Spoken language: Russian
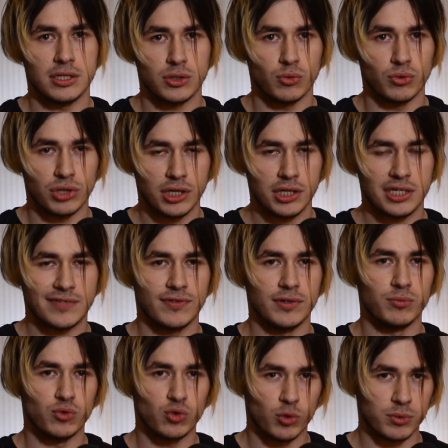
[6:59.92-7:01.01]
саундтрек к
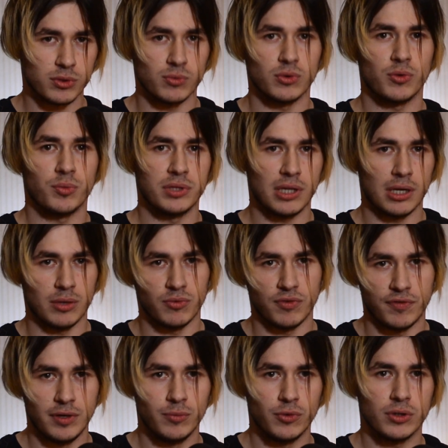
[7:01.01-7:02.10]
своему собственному документальному
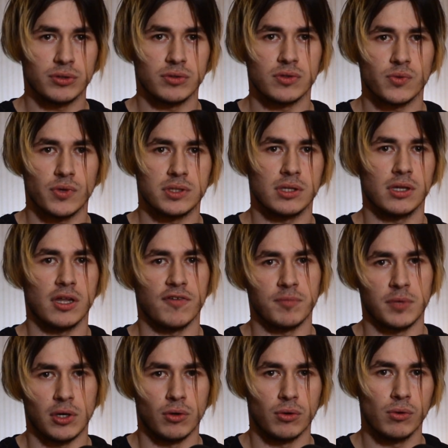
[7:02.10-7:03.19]
фильму, который называется Love Me
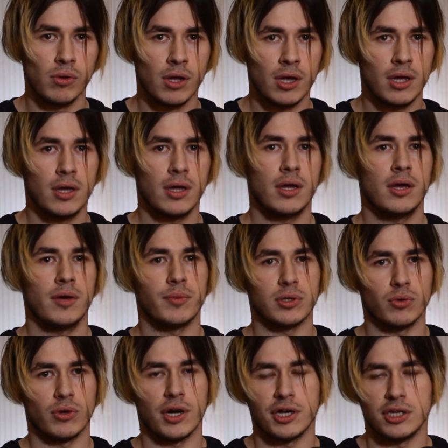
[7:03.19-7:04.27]
Whole, про то,
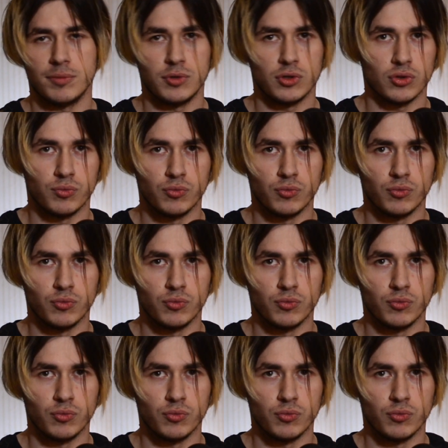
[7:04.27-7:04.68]
как они пишут